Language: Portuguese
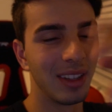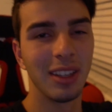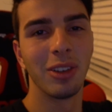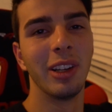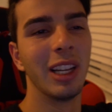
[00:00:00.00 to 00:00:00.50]
Eu
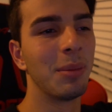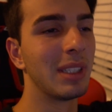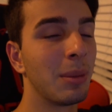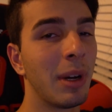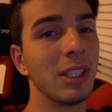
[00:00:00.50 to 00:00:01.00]
nem tô ligando
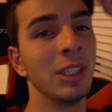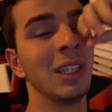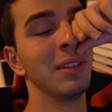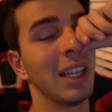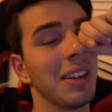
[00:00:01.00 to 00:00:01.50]
pra essa partida
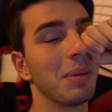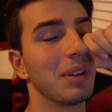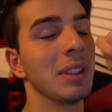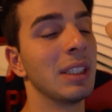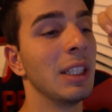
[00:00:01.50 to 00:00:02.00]
que eu vim gravar
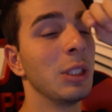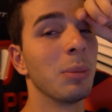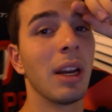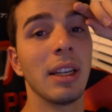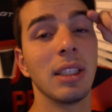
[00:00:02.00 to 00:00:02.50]
pra vocês,
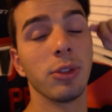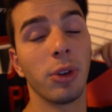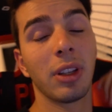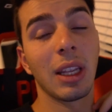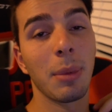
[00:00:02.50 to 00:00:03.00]
mas é o
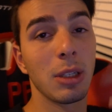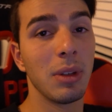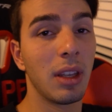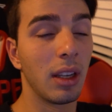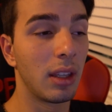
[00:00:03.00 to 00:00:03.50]
jogo que tá mais
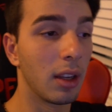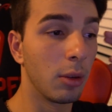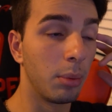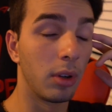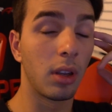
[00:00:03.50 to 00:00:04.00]
me
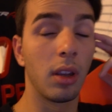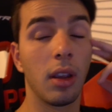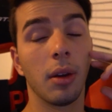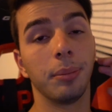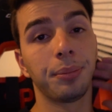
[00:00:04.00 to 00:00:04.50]
entretendo, porque
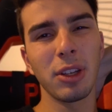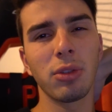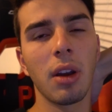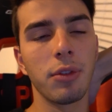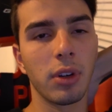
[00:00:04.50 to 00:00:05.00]
é mais
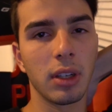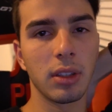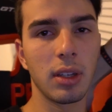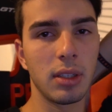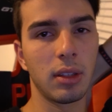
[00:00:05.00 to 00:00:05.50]
suave jogar
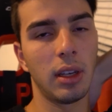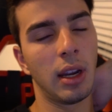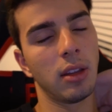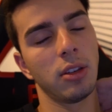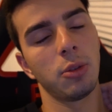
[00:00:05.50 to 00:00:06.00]
sozinho, tá
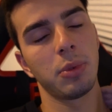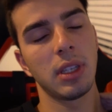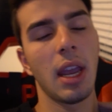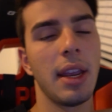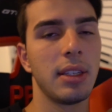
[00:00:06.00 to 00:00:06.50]
ligado? Não é tipo
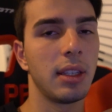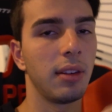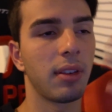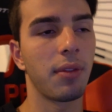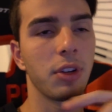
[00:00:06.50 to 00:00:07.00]
CS,
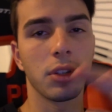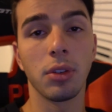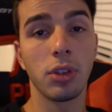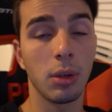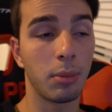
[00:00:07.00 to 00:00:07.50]
tem que ficar
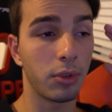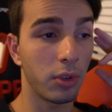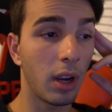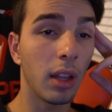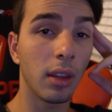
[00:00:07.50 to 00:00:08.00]
fechando o time pra
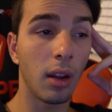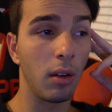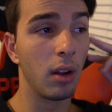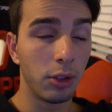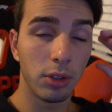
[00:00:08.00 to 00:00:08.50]
jogar e
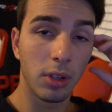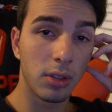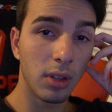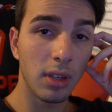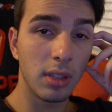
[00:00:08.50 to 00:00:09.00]
tal. Eu tô
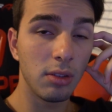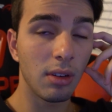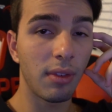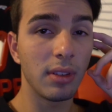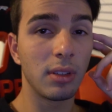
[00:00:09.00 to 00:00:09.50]
jogando sozinho,
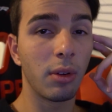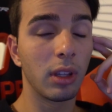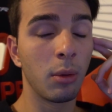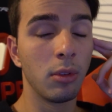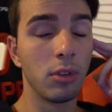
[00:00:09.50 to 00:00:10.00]
já faz
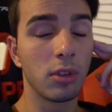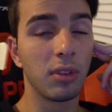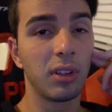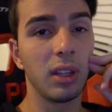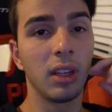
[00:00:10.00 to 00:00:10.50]
50 minutos
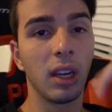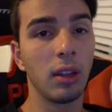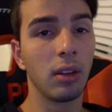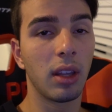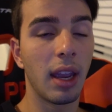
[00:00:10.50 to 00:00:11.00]
que não tem
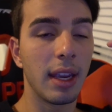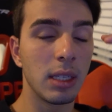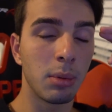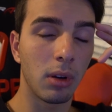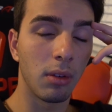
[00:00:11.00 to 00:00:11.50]
ninguém no
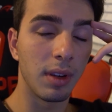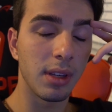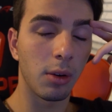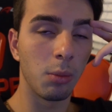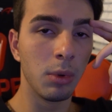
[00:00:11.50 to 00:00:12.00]
TS pra
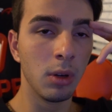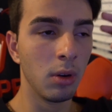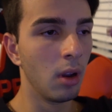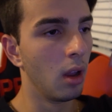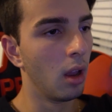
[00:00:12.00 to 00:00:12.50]
conversar comigo.